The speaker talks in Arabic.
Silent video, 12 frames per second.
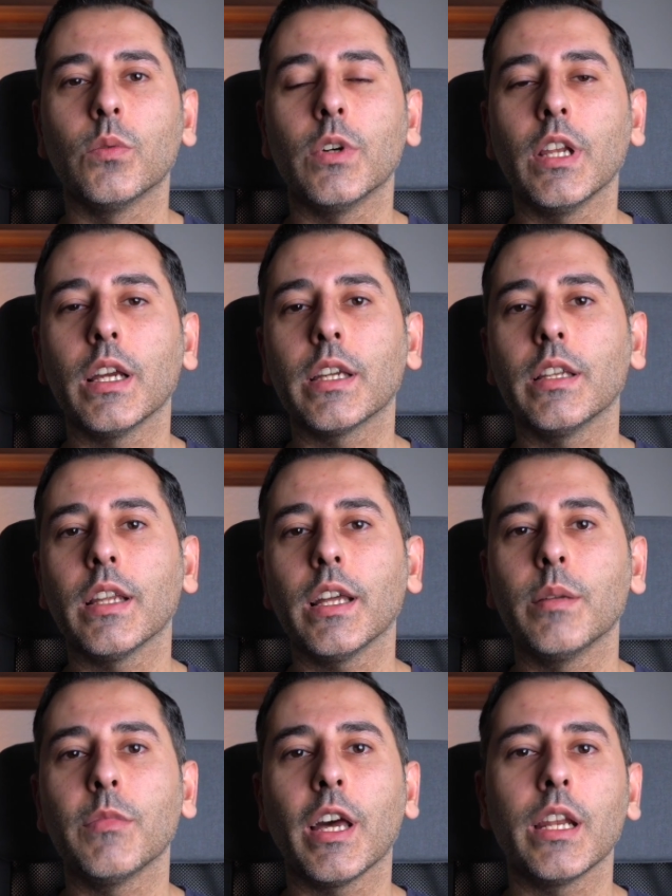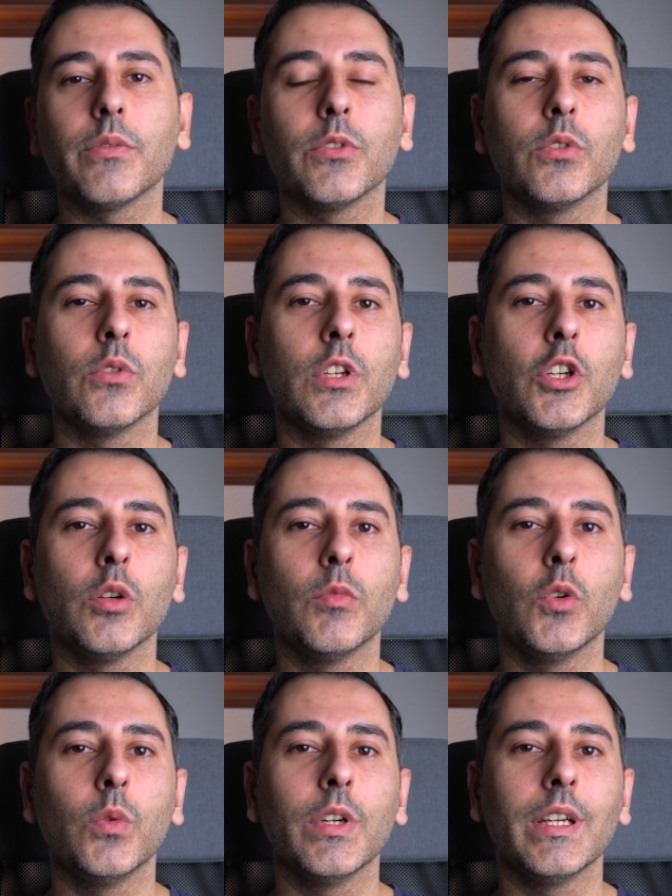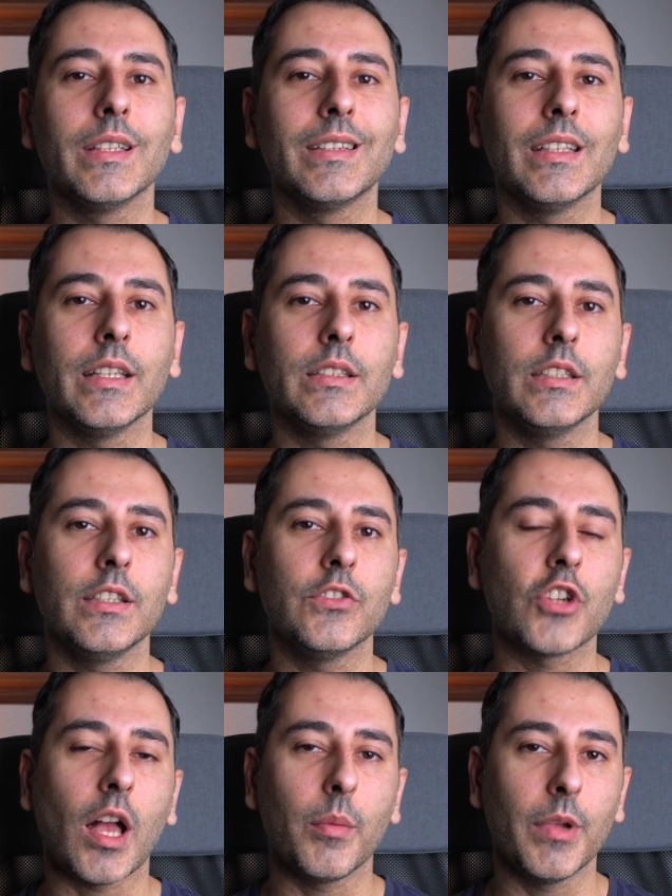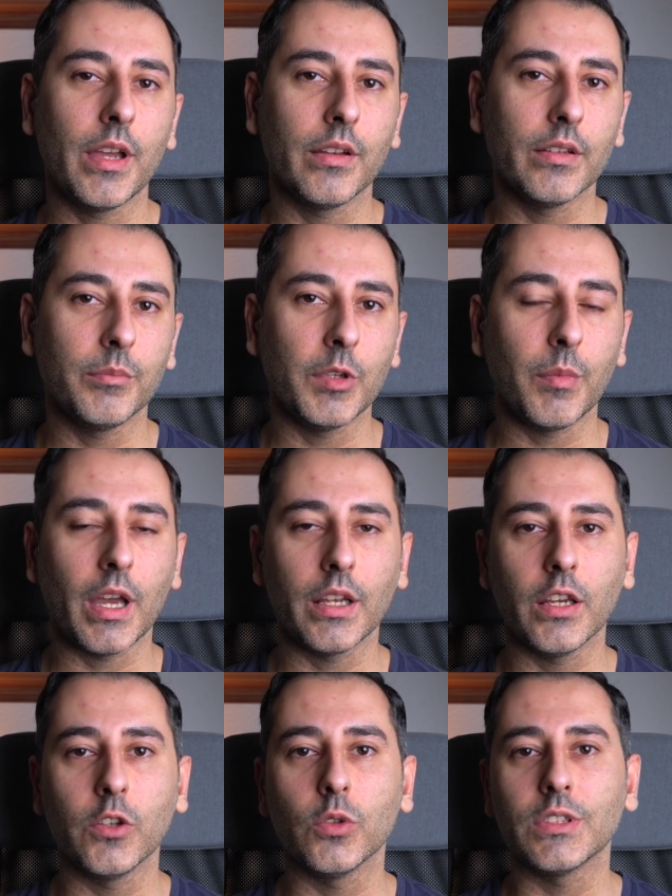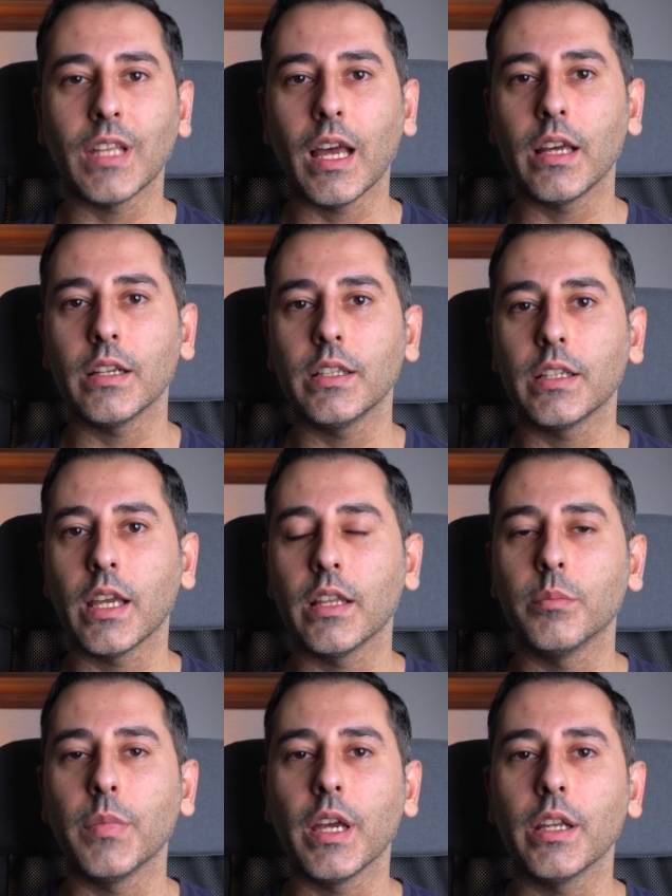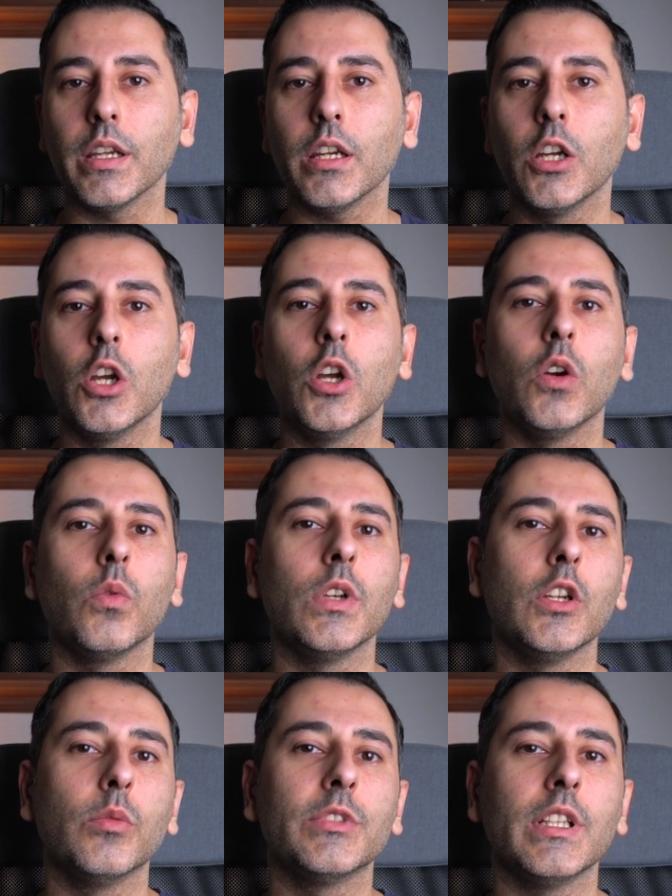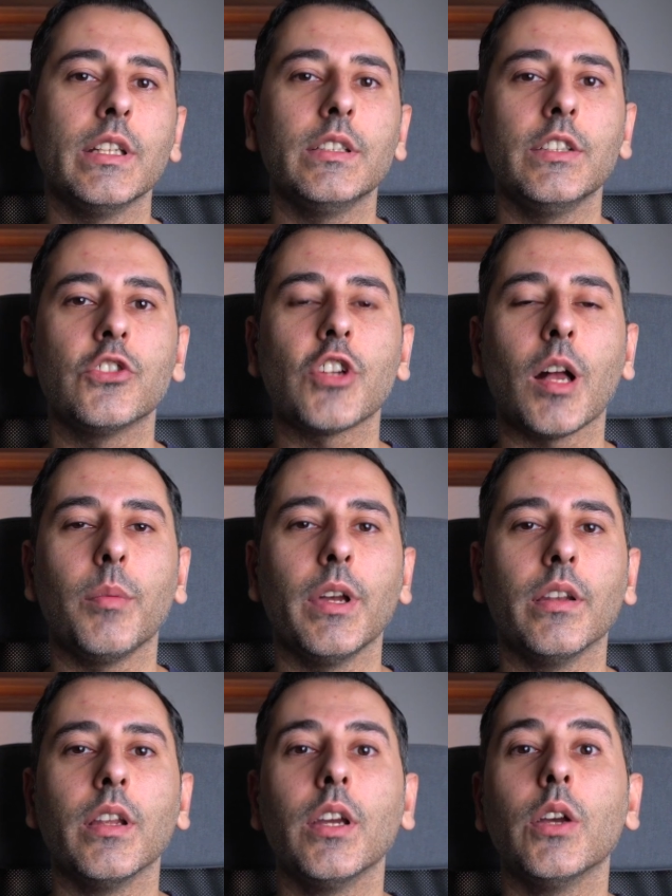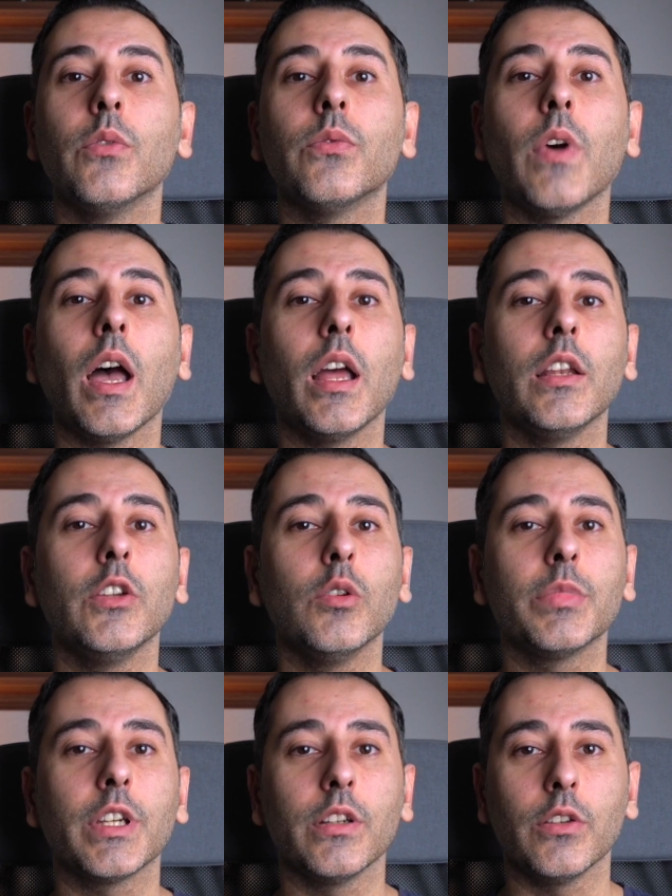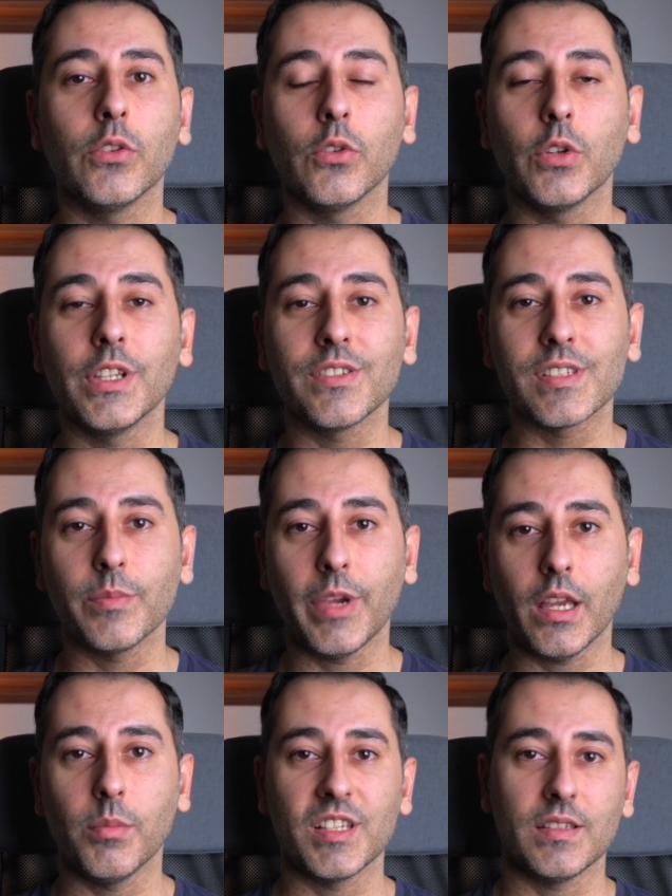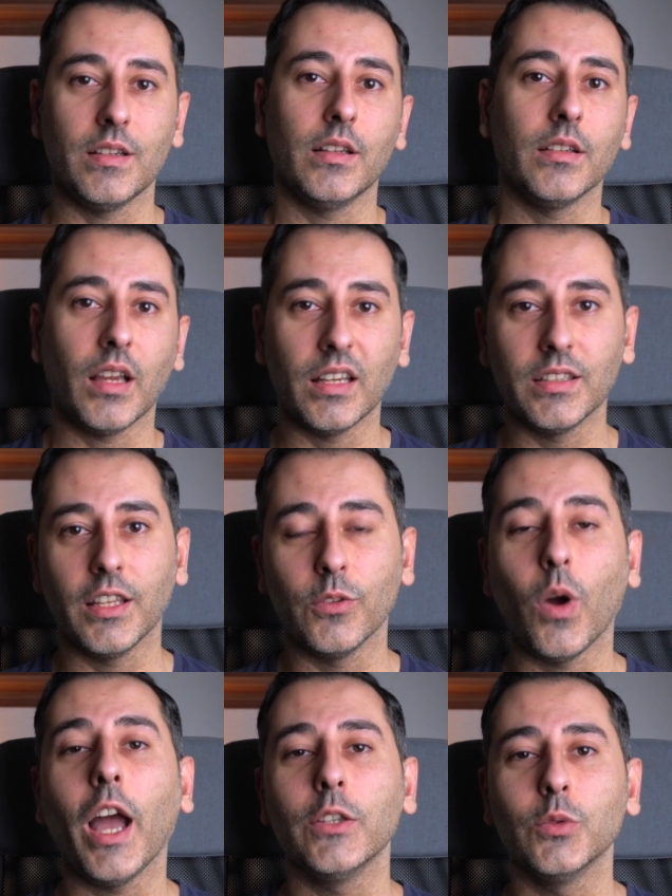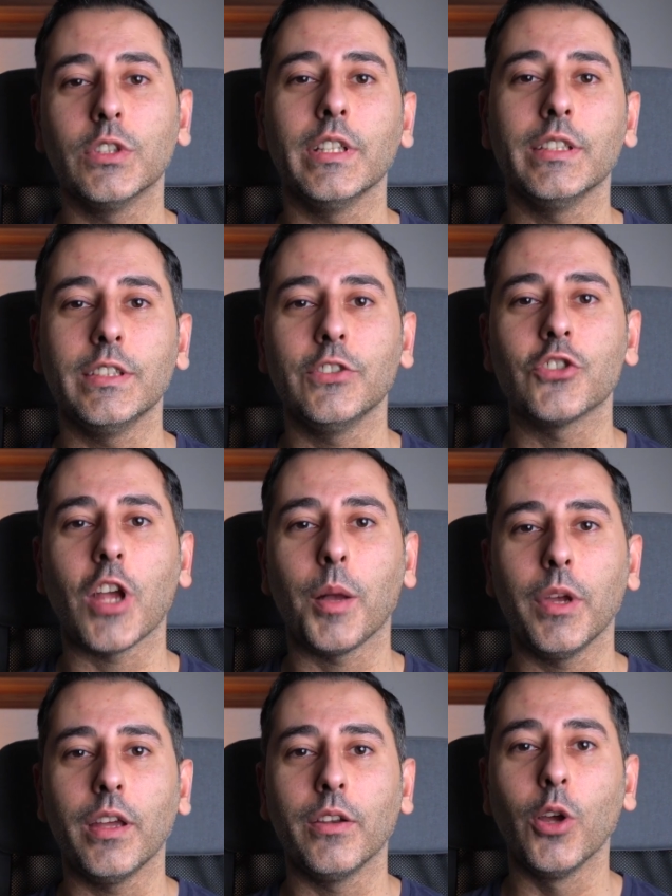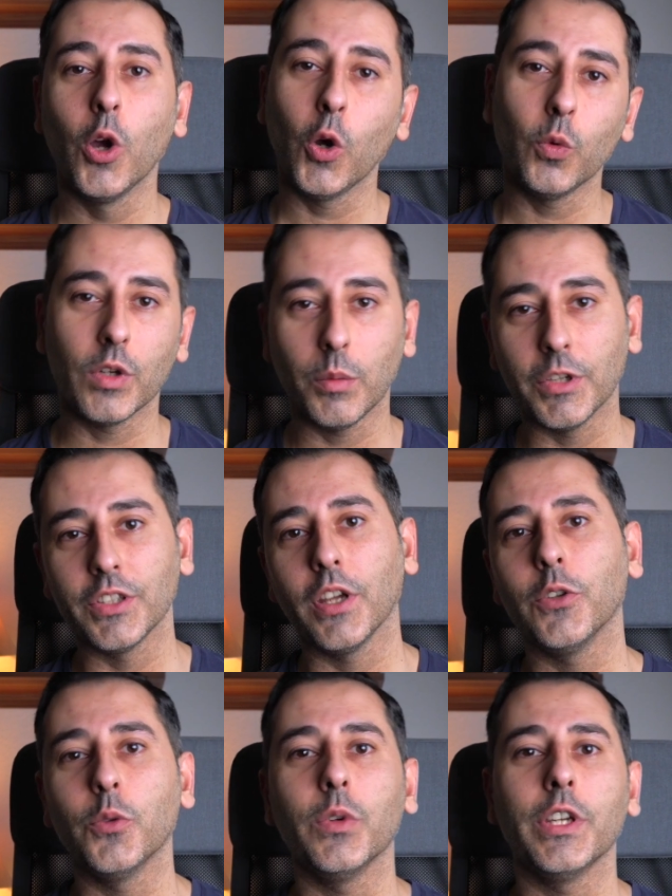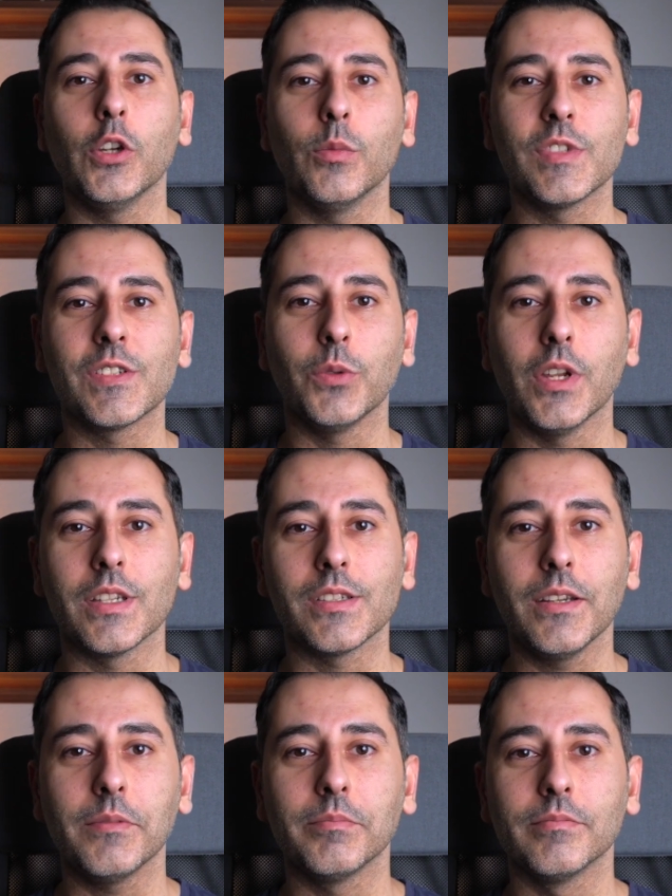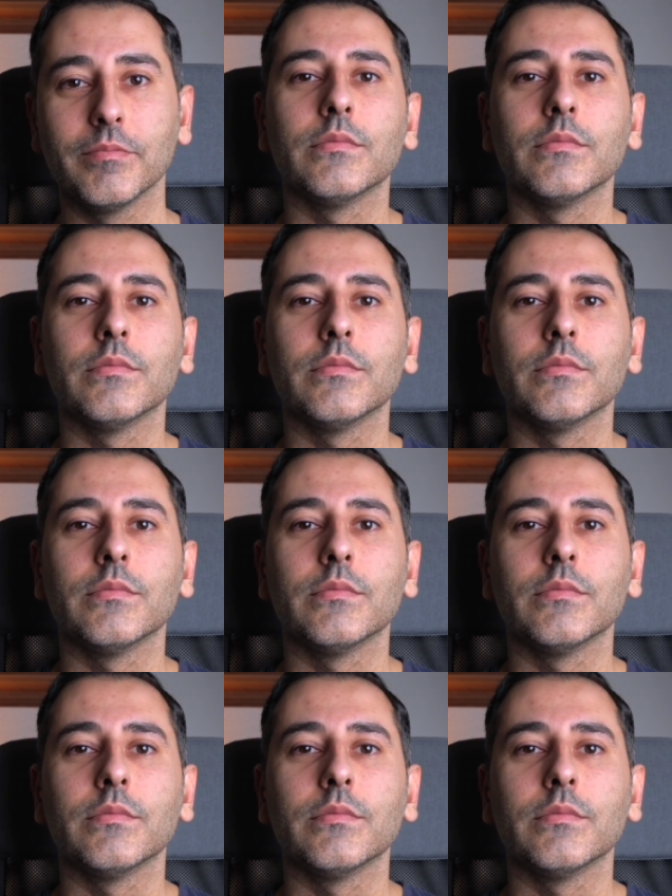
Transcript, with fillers: ولكن نحن بنعرف انه اليوم هو 30 شعبان بمعنى انه التحري كان امبارح واليوم 30 شعبان فهل يمكن انه يصبح مثلا غدا 31 شعبان ورمضان هو يوم الثلاثاء؟